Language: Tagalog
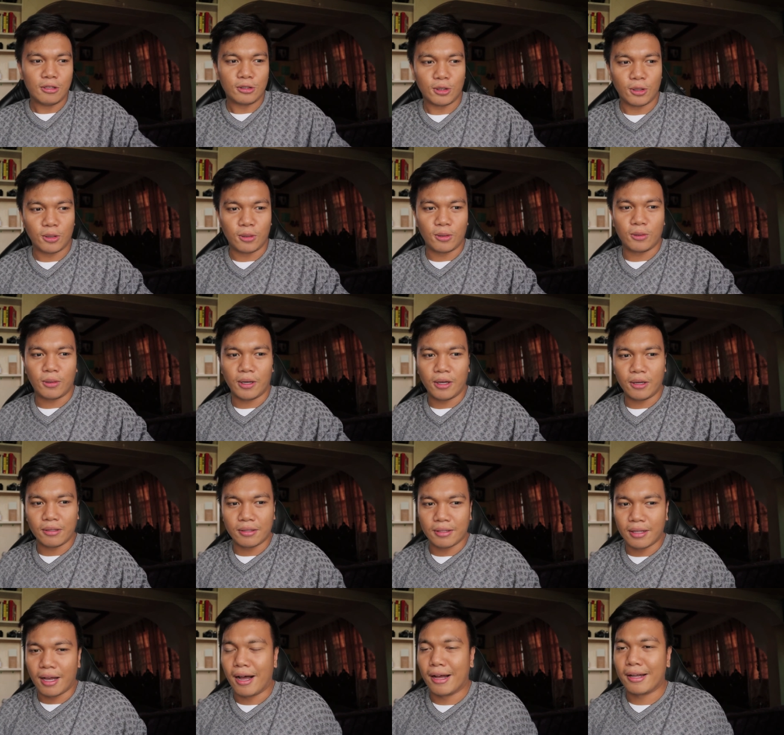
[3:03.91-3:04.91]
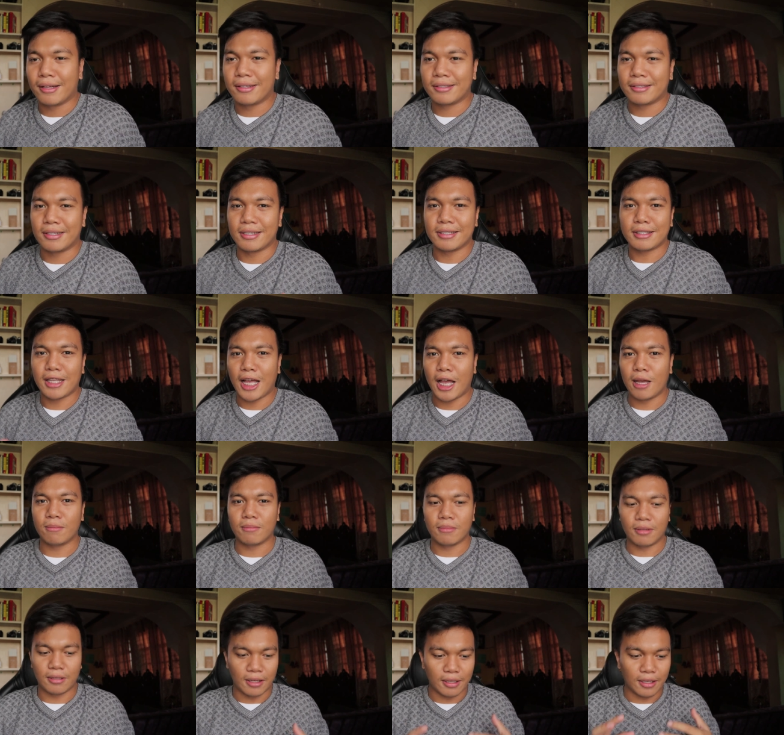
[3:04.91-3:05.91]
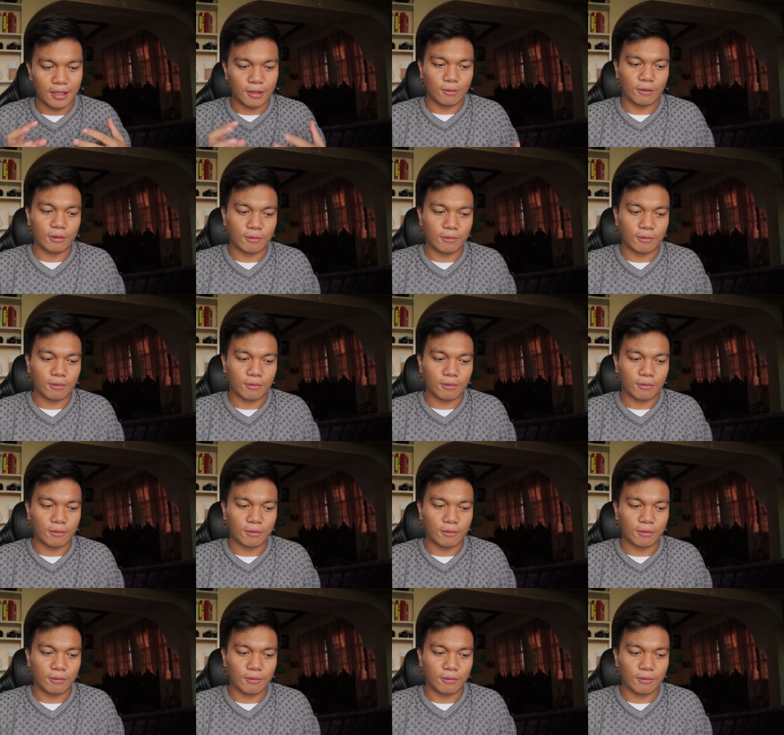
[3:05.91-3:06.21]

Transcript: So, ayun, uh, this time, it